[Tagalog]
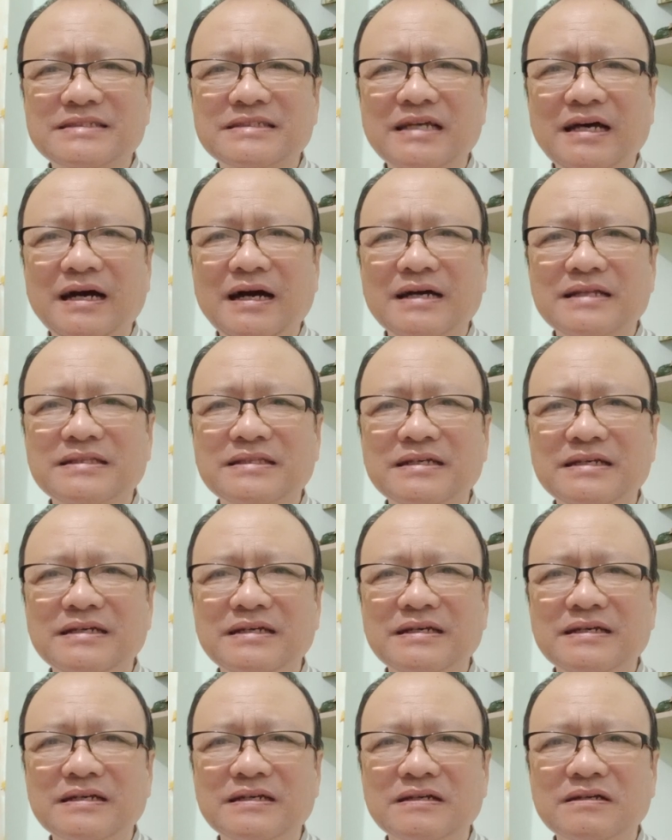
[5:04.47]
sa
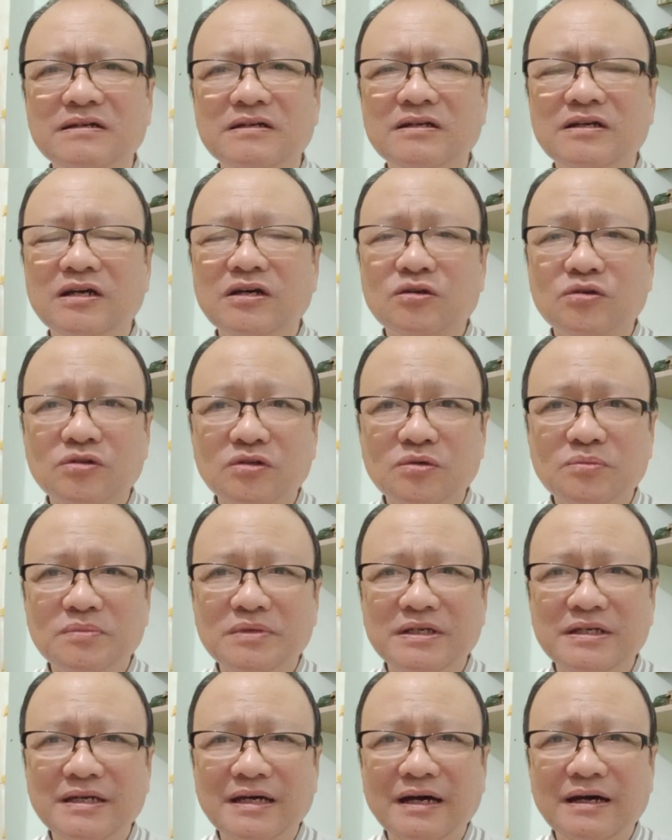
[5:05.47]
ating
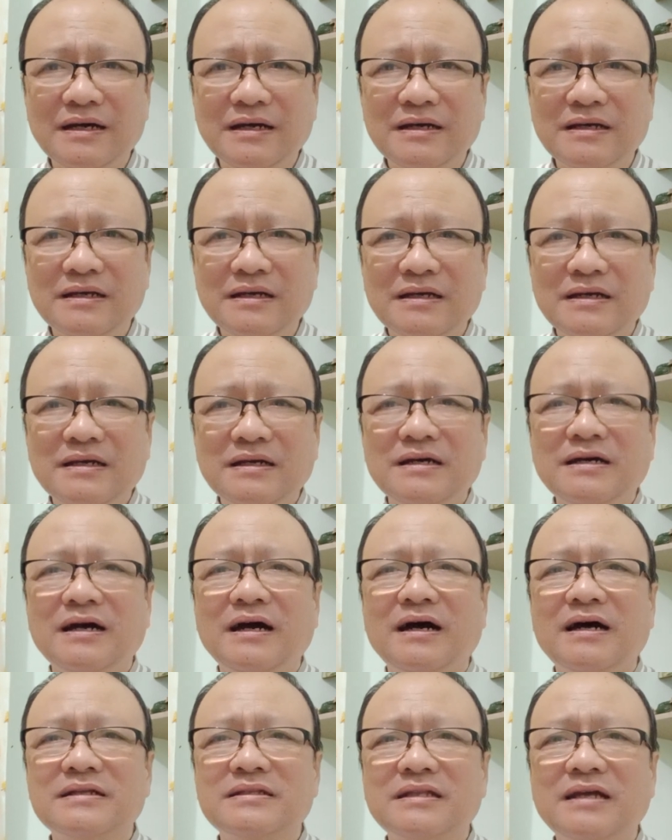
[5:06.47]
ekonomiya,
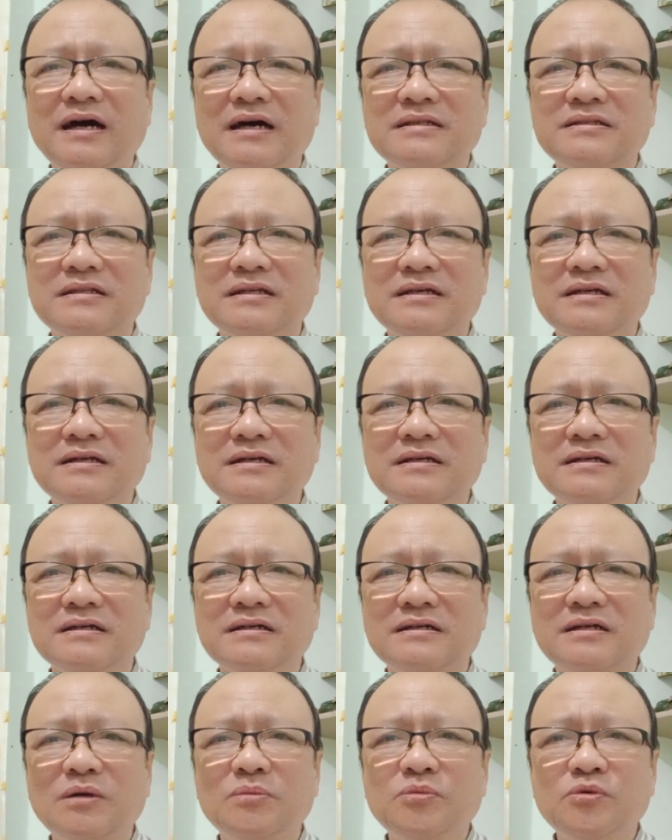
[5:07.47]
at
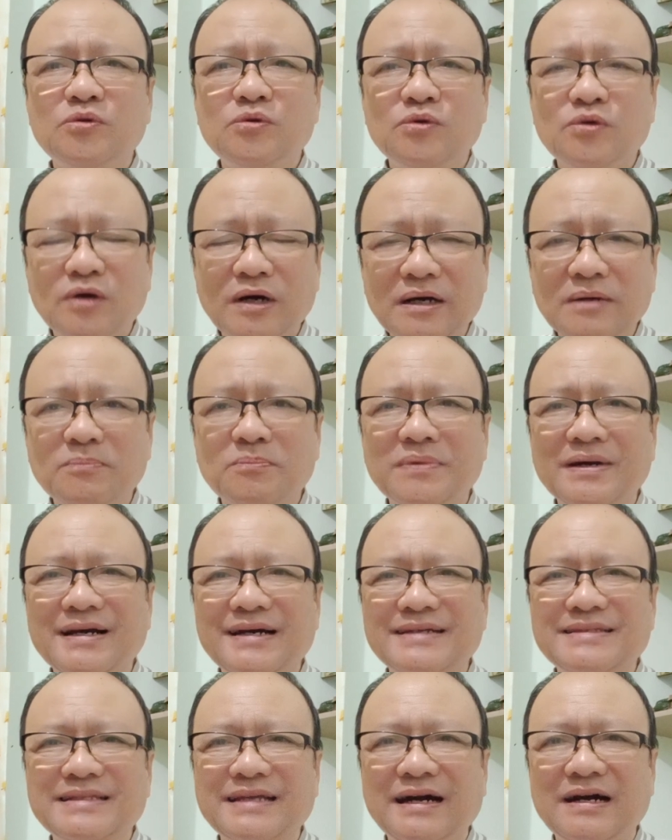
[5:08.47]
ating kabuuang
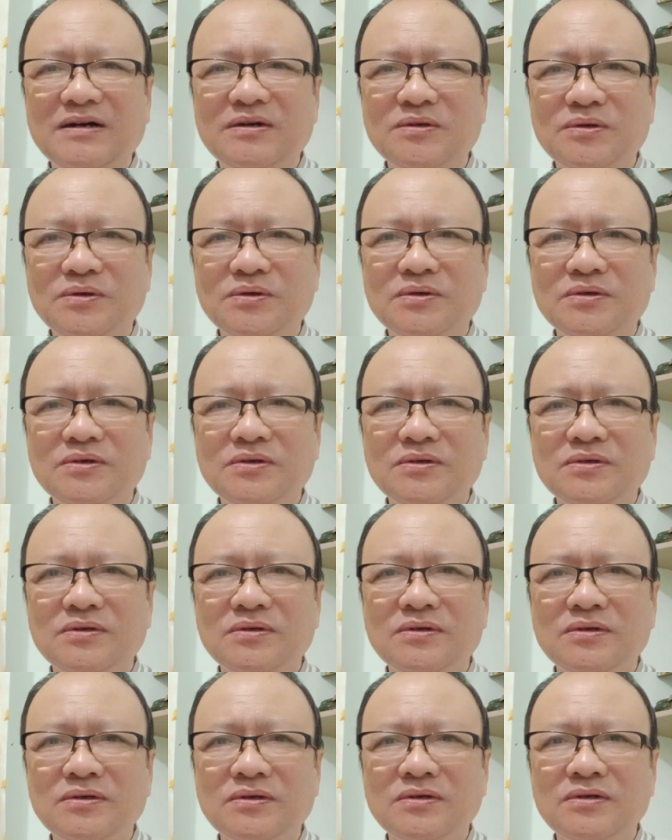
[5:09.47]
pagkatao.
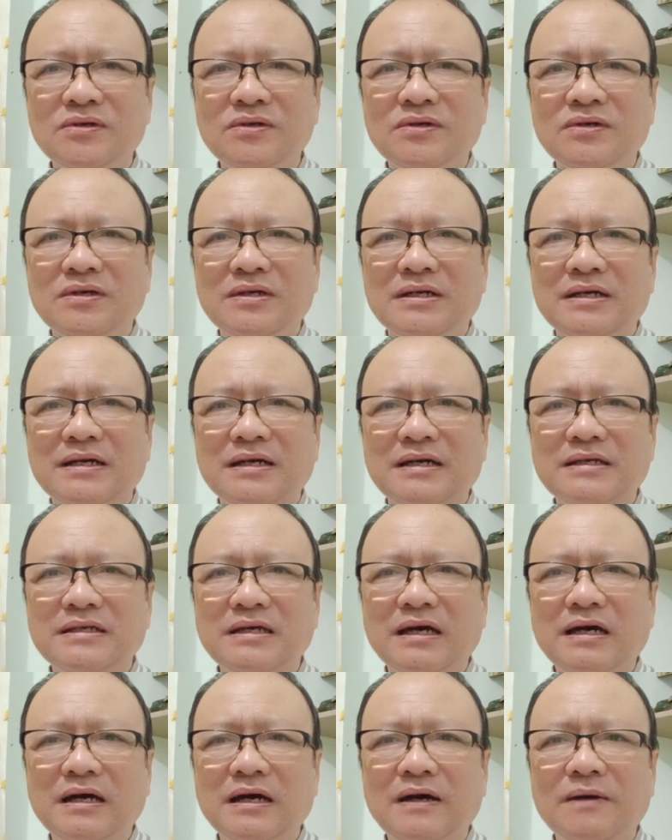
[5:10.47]

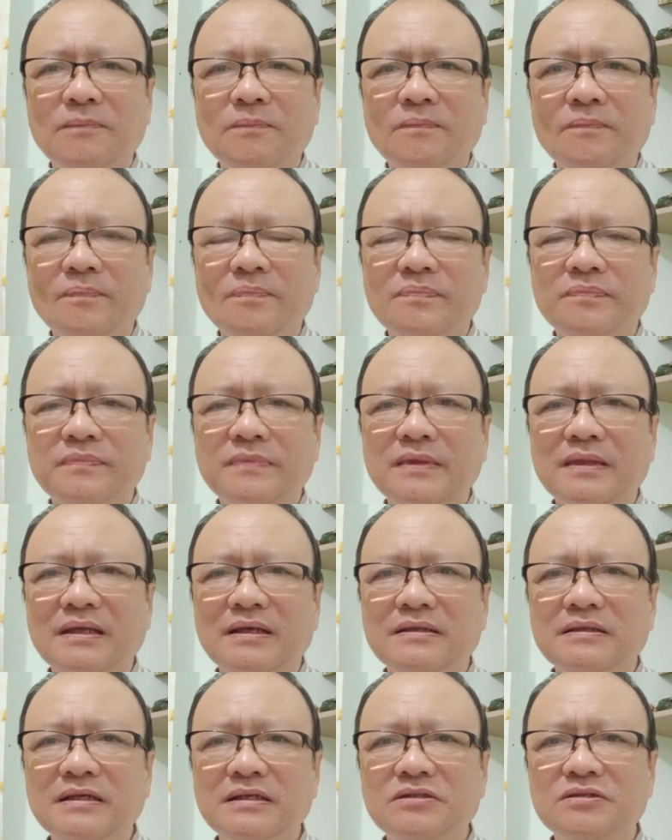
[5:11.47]
Kaya
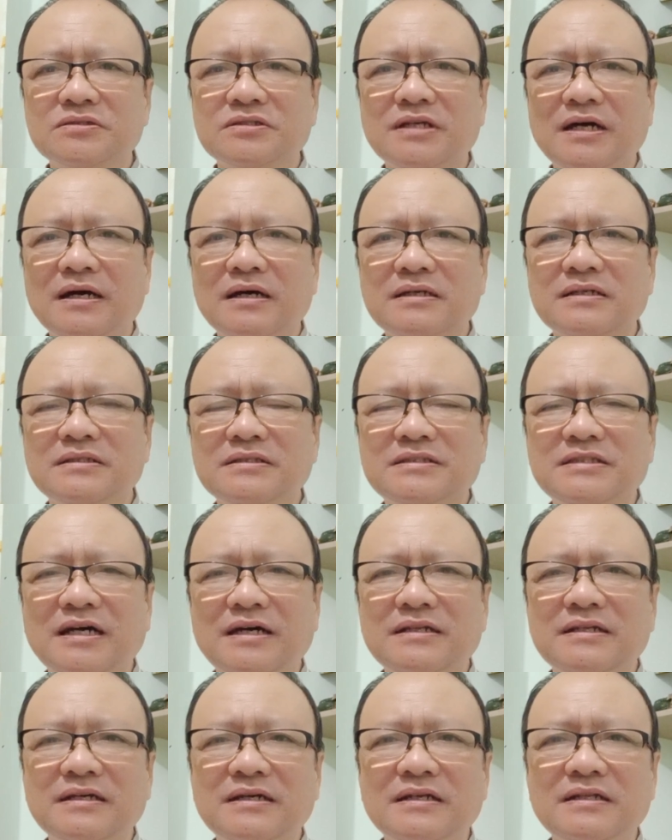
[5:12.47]
dito sa akin
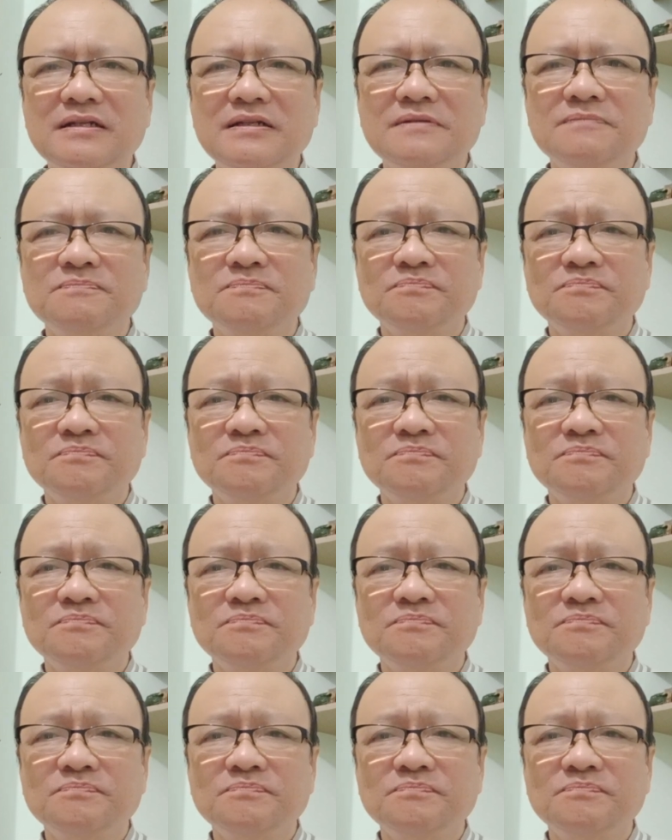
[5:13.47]
channel,